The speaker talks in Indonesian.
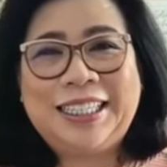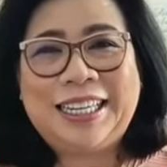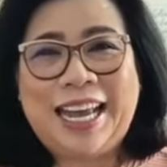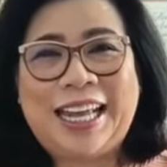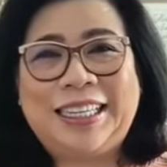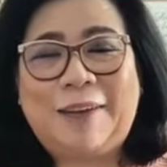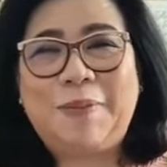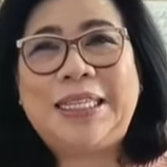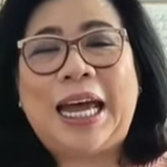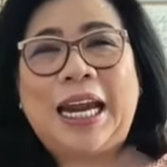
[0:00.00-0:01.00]
Nah,
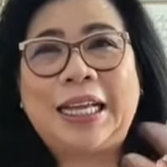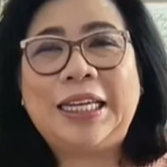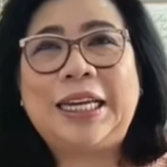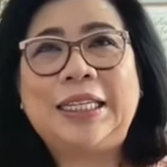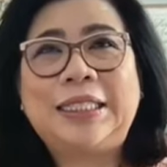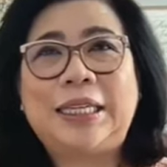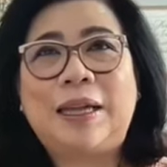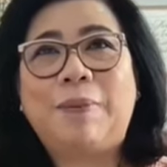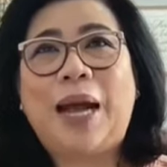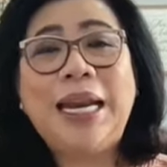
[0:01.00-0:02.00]
tapi caranya adalah
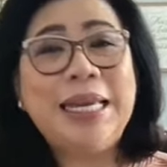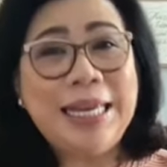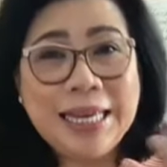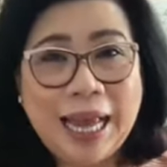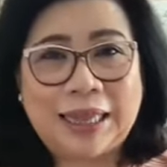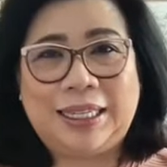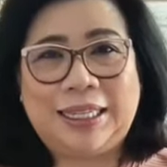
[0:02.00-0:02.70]
setiap kali ingat